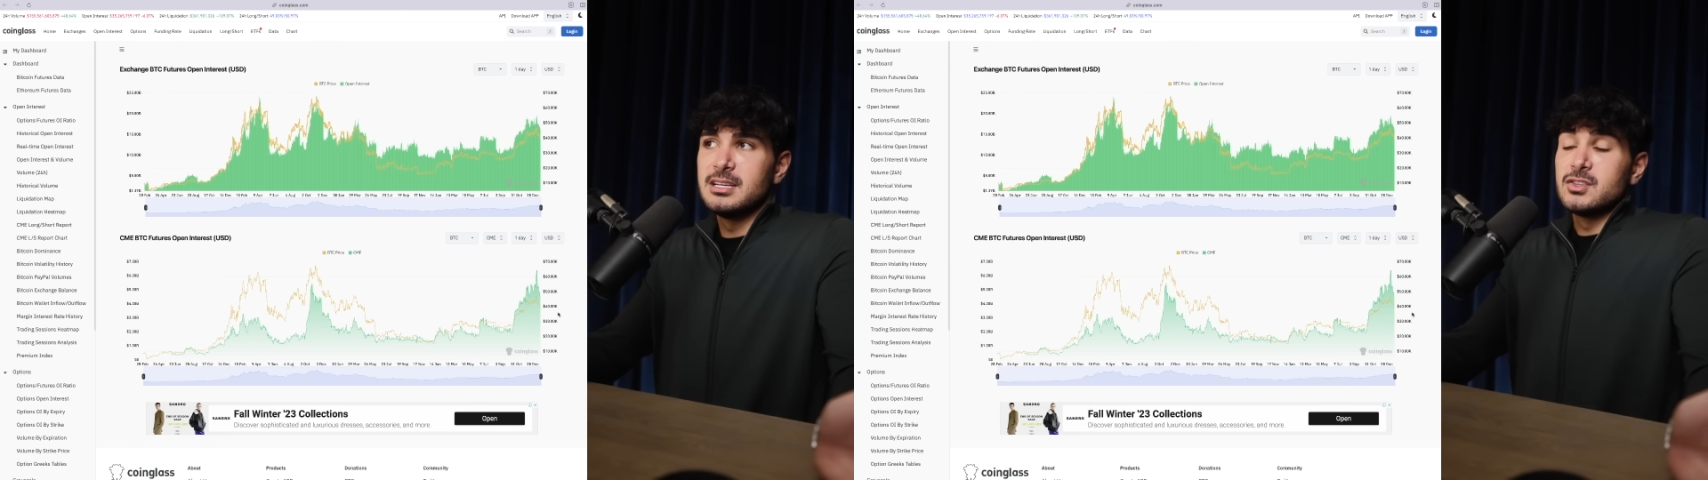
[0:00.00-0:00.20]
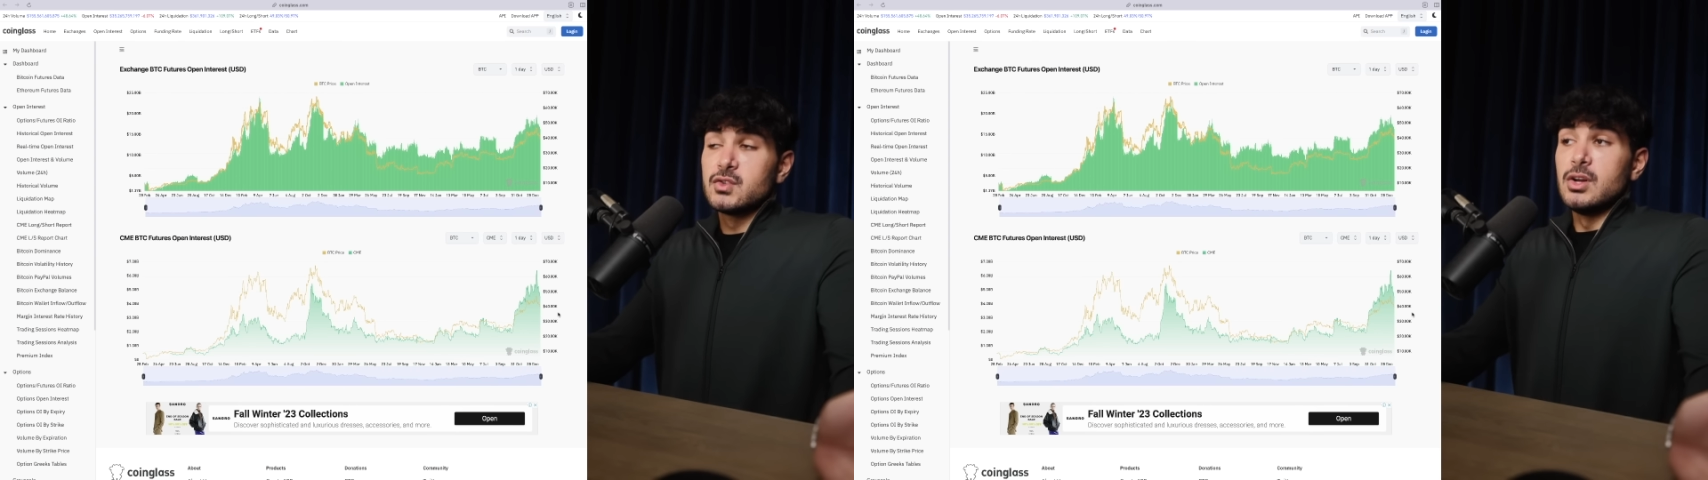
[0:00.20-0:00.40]

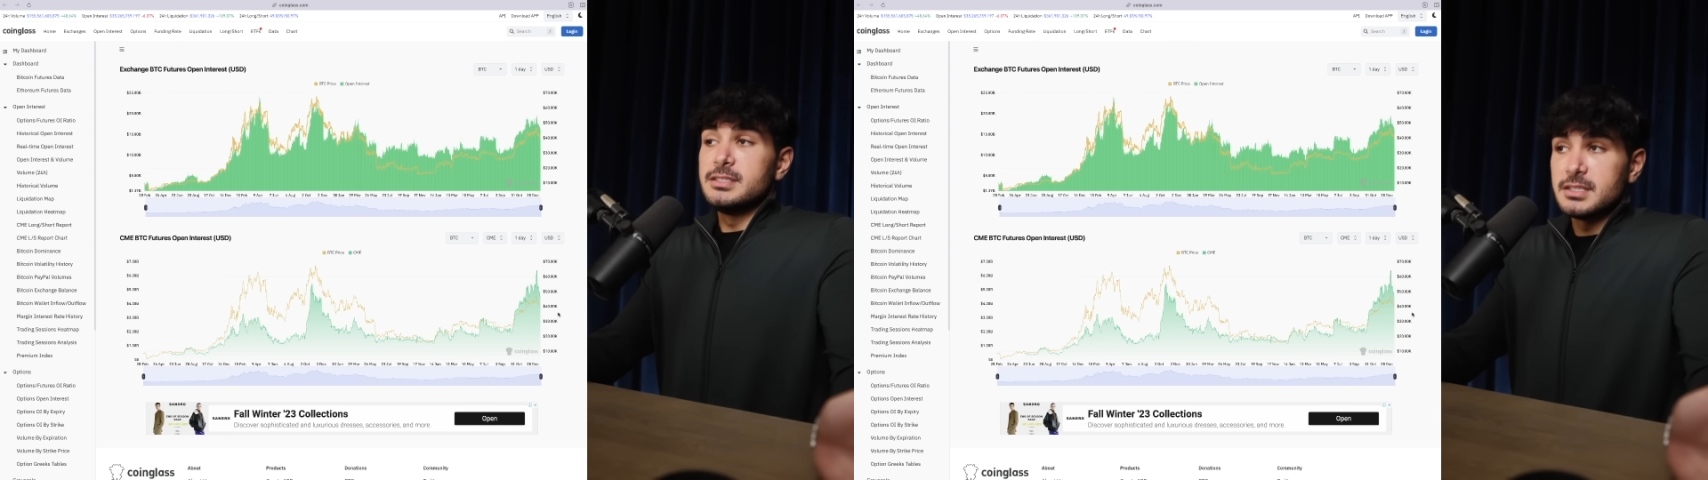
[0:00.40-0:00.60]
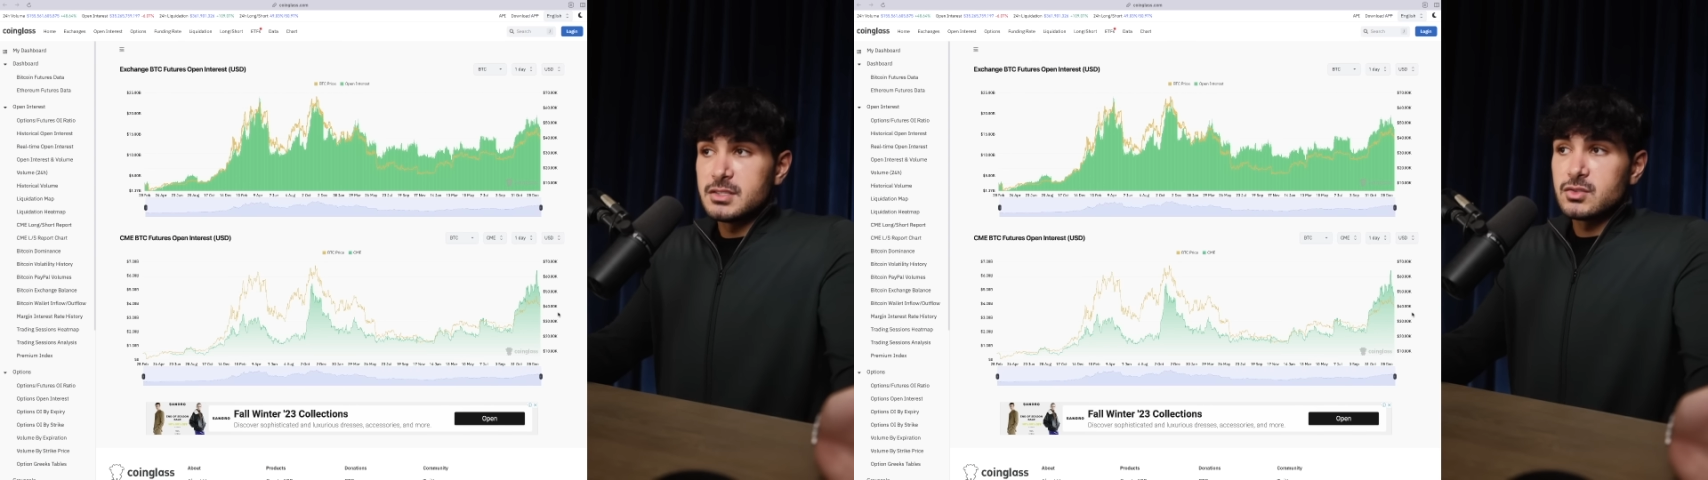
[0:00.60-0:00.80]

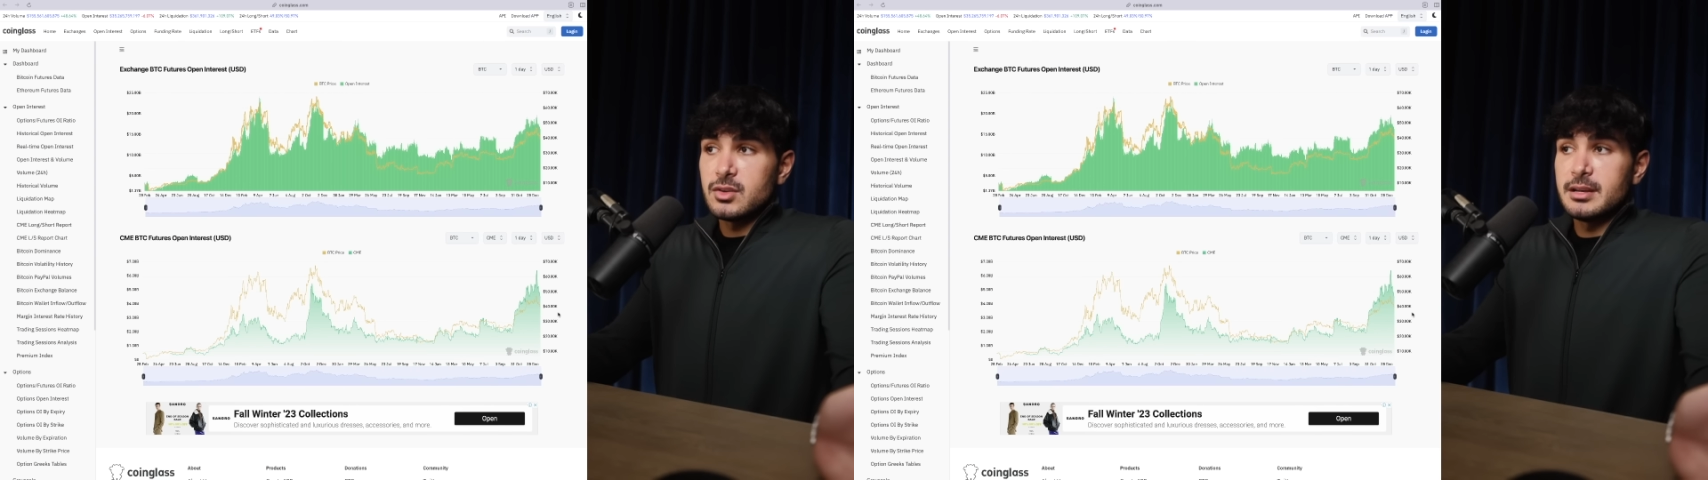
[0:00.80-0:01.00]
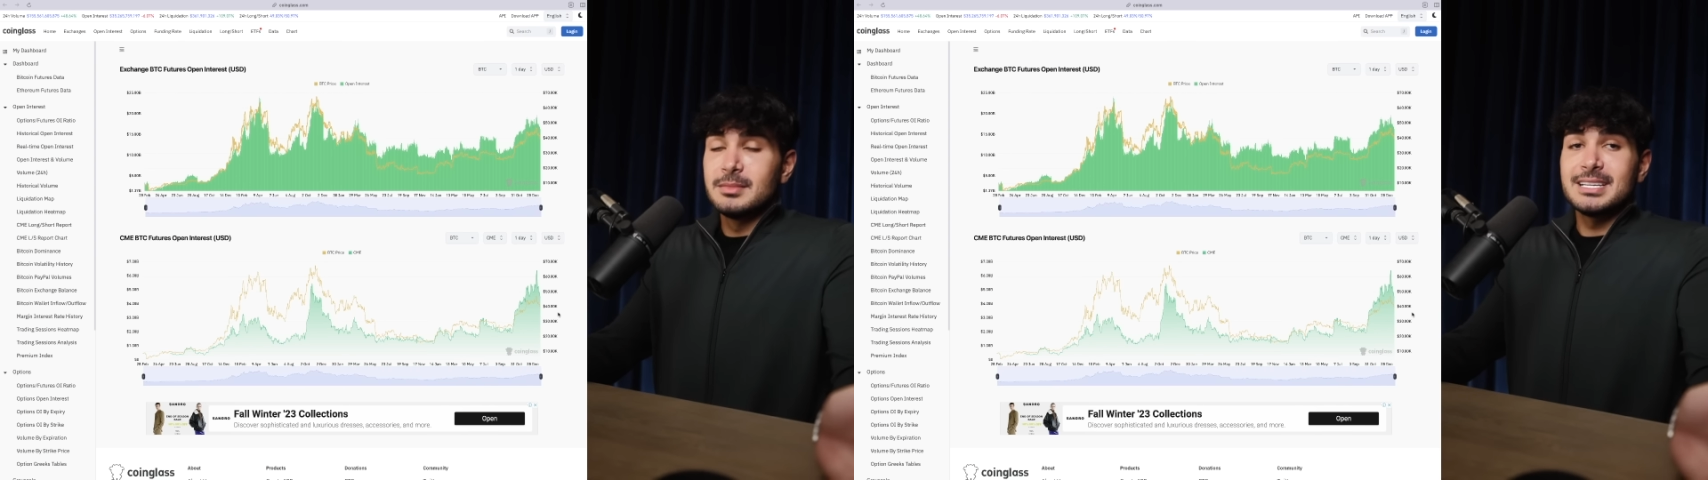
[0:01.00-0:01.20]
sollte es zu
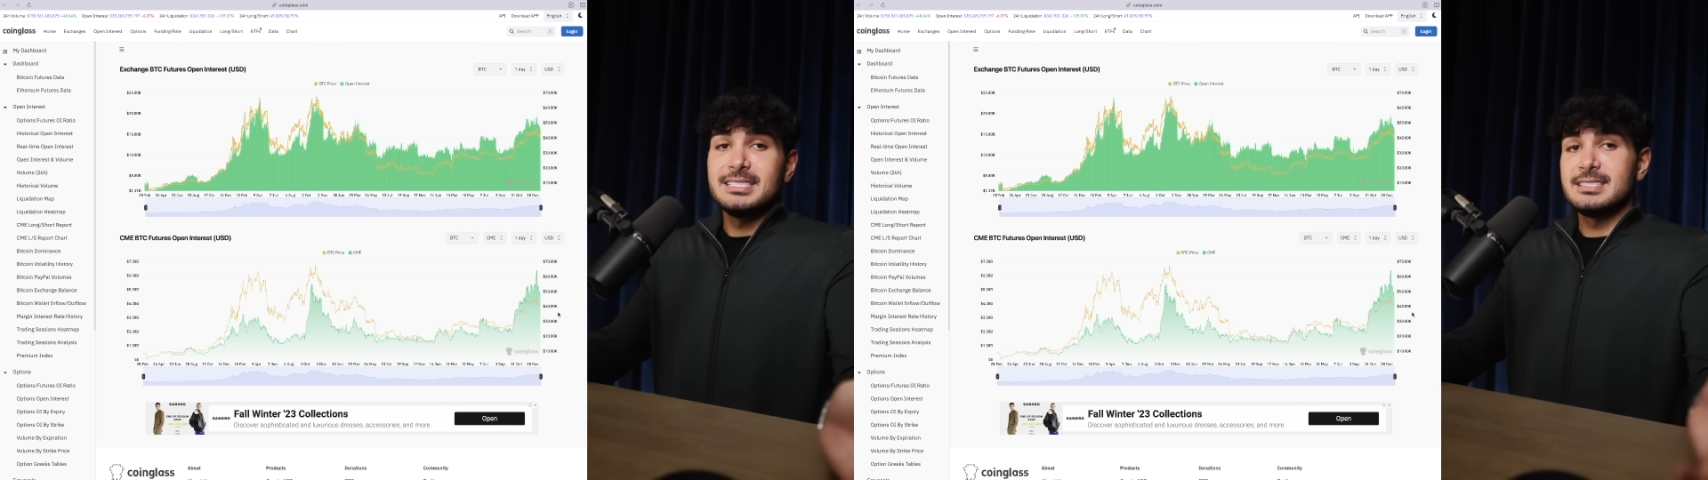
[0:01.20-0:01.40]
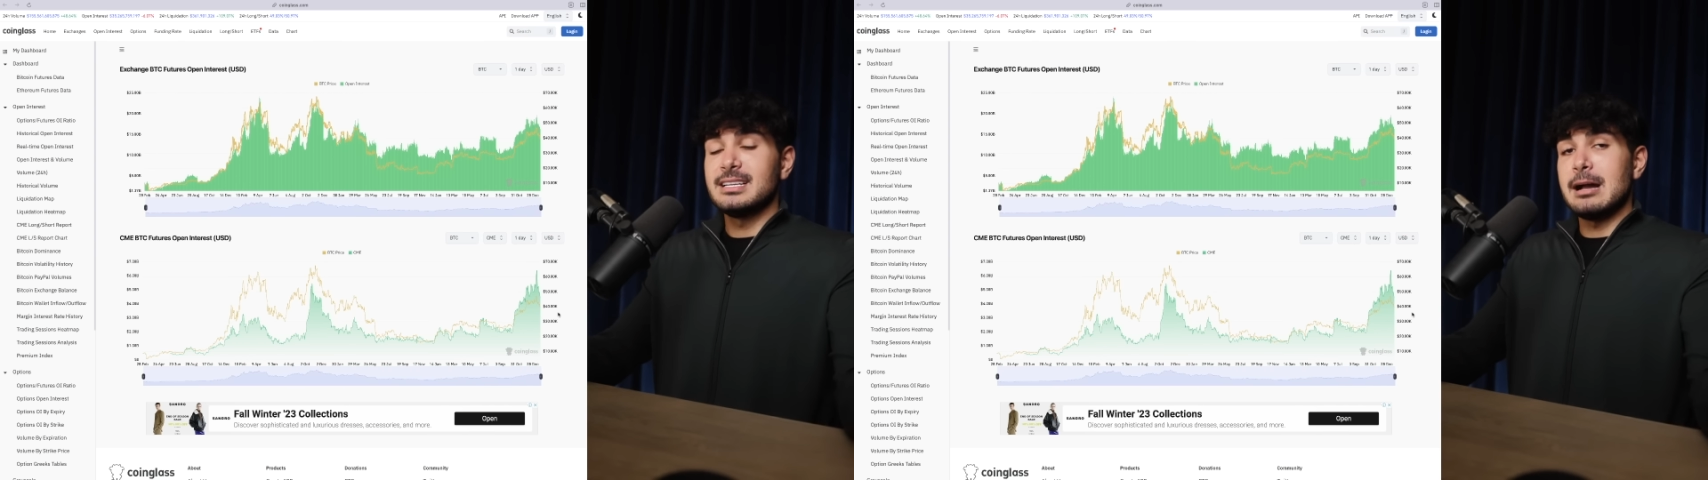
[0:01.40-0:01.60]
einem riesigen